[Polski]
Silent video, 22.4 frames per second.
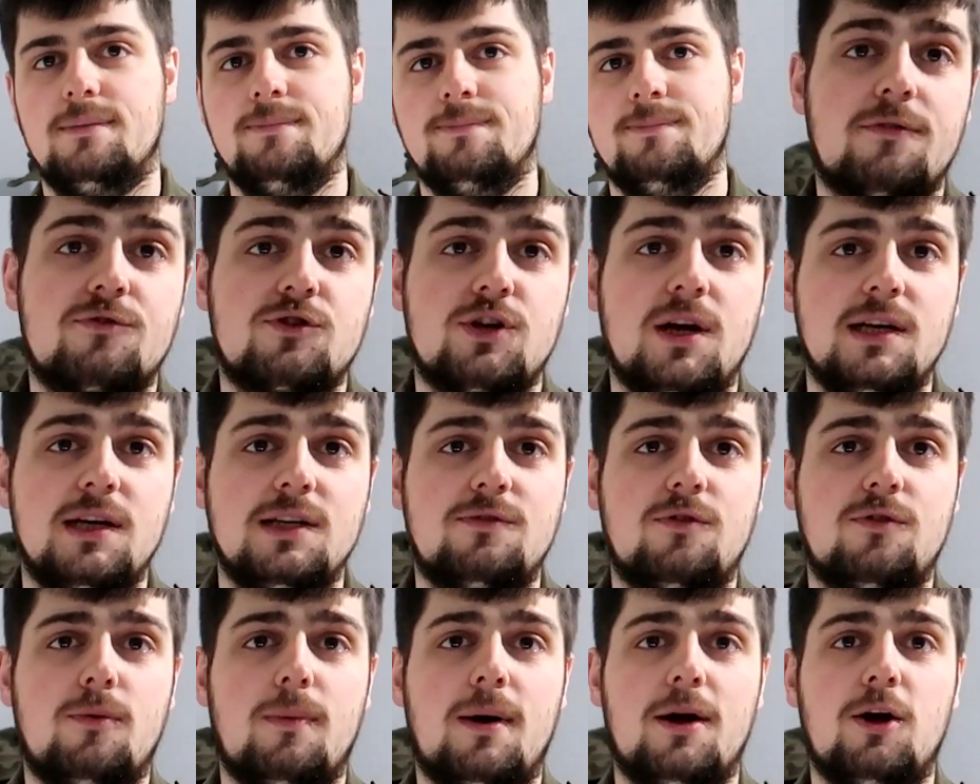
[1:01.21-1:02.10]

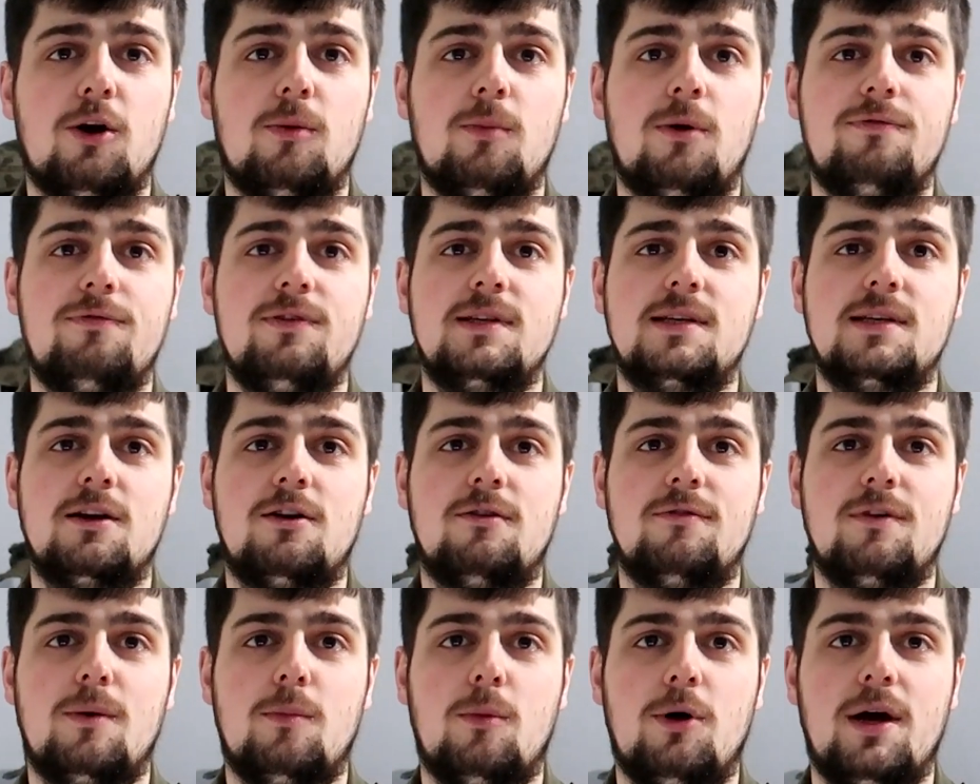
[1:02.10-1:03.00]
Pierwszeństwo mają
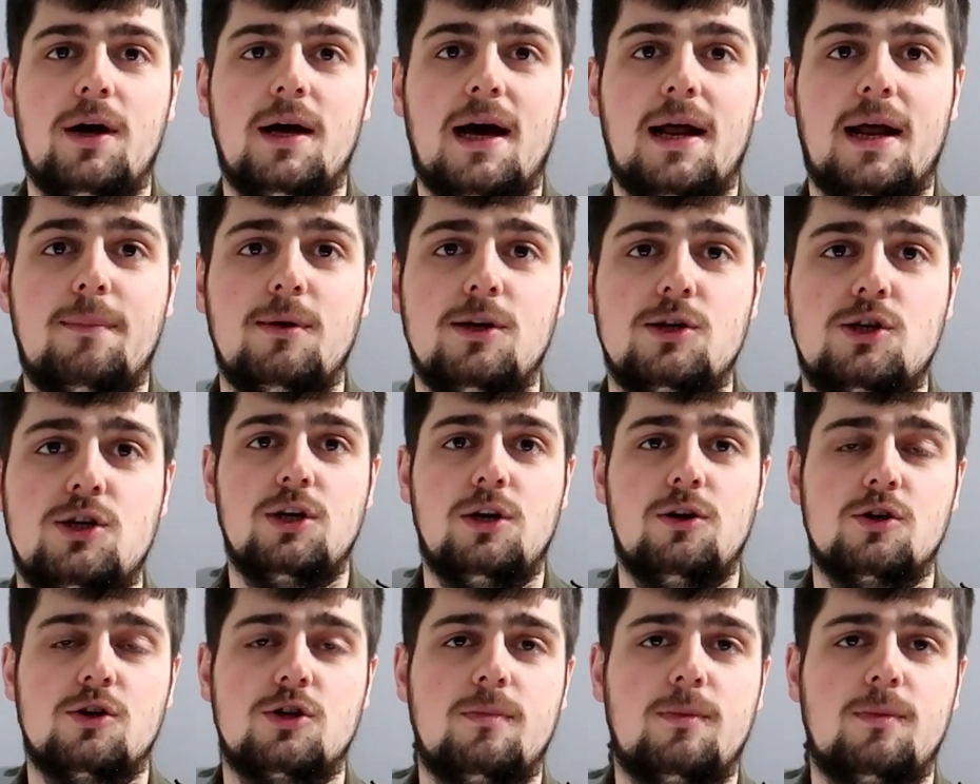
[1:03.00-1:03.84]
oficerowie mojej armii, czyli